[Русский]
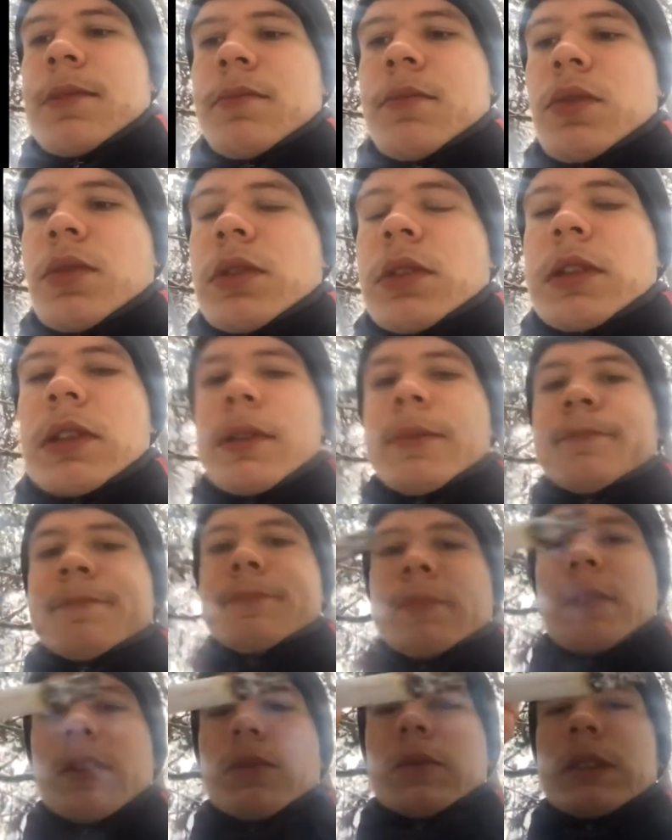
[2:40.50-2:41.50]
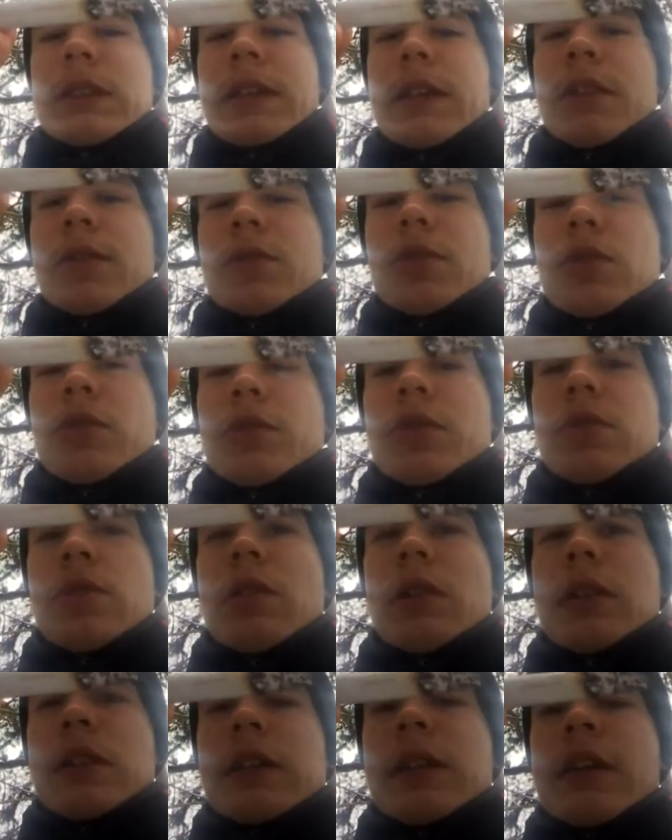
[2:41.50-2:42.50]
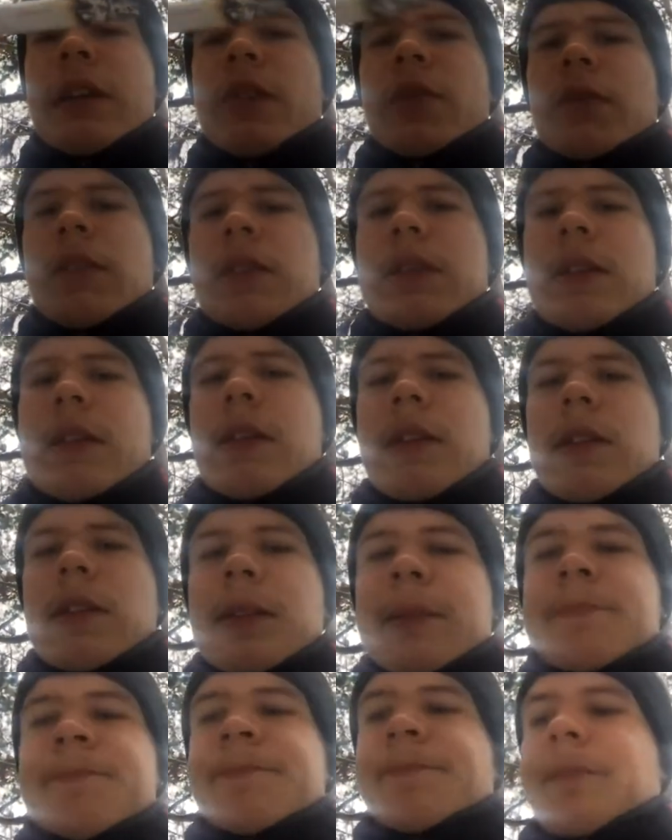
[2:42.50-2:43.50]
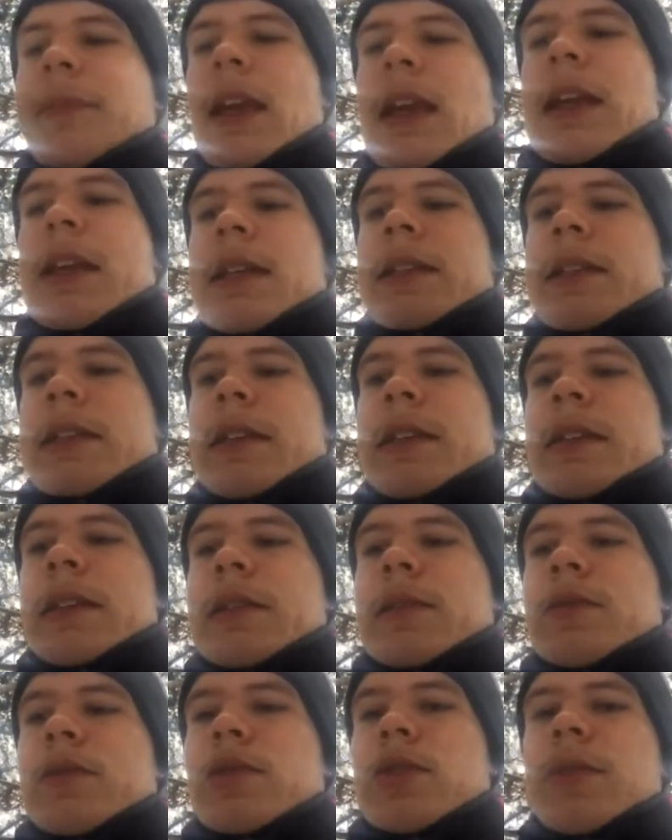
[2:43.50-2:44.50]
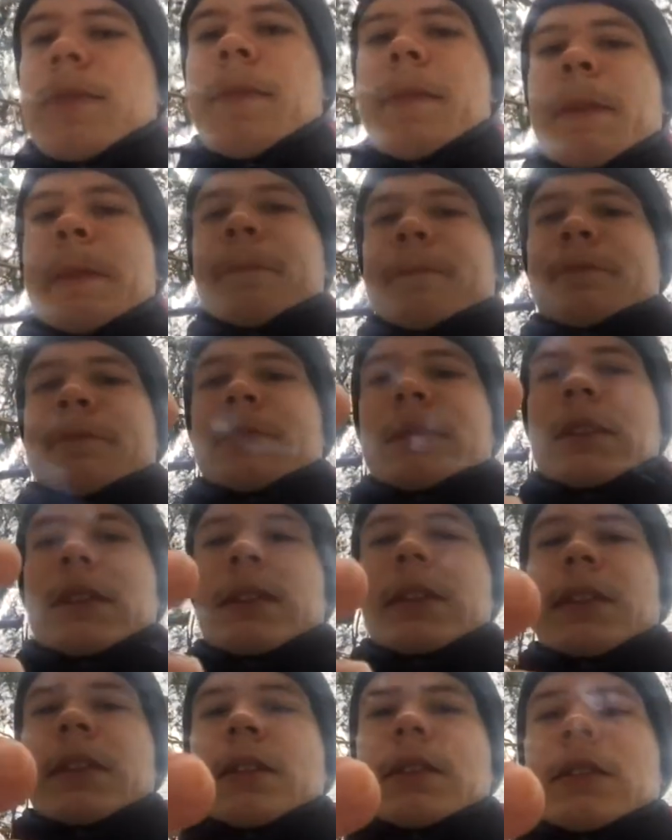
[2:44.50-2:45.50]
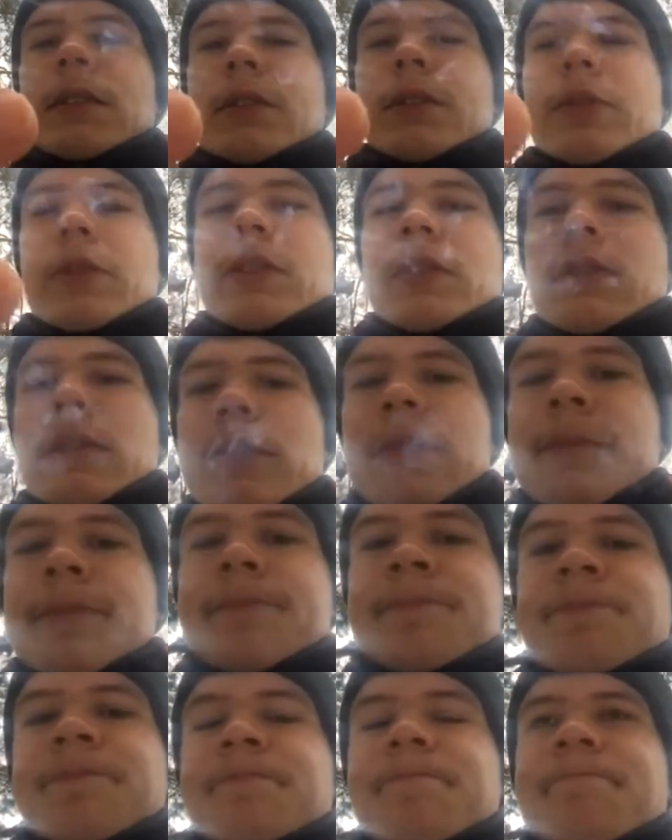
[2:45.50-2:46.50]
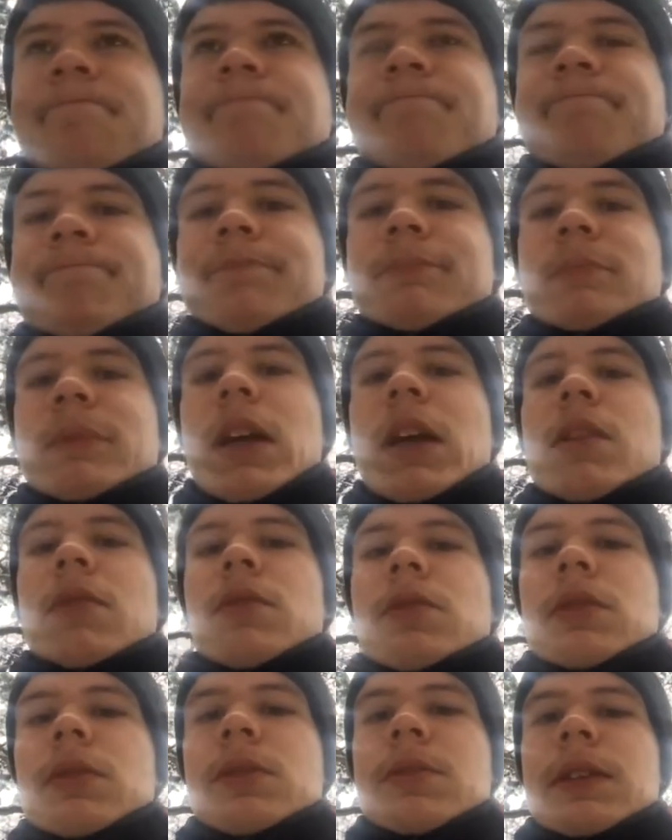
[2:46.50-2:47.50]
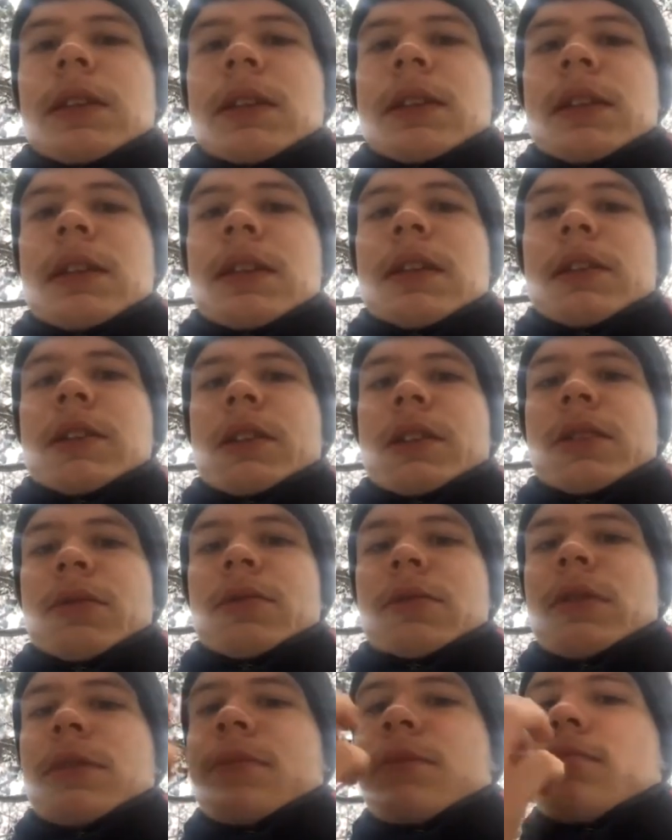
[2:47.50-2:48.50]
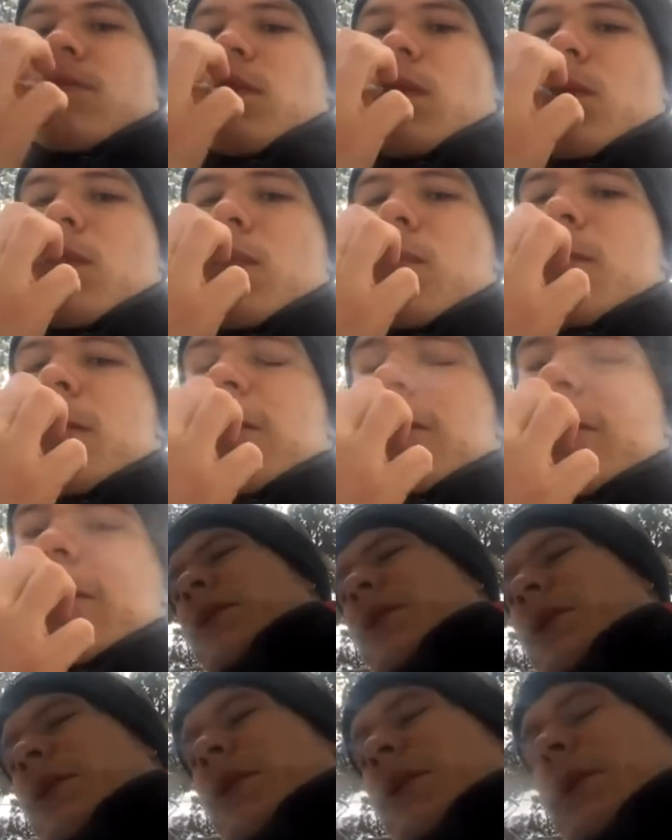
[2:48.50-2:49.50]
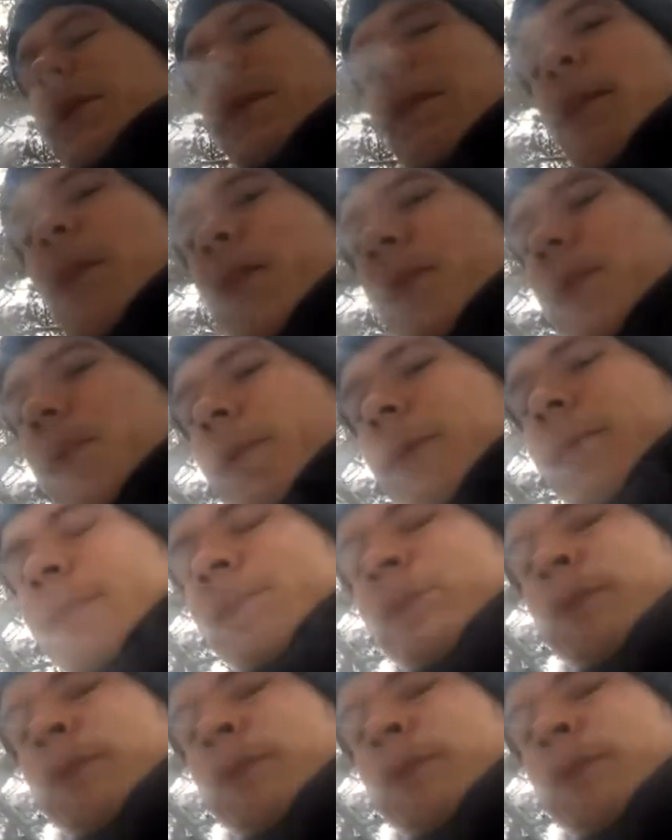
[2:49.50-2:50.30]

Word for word: плотный дым. Вот горит уже, вот столько сгорело у нас сигарета. Сигарета уже до середины докурилась. Вот, в конце я сейчас вот вам могу показать. Фу.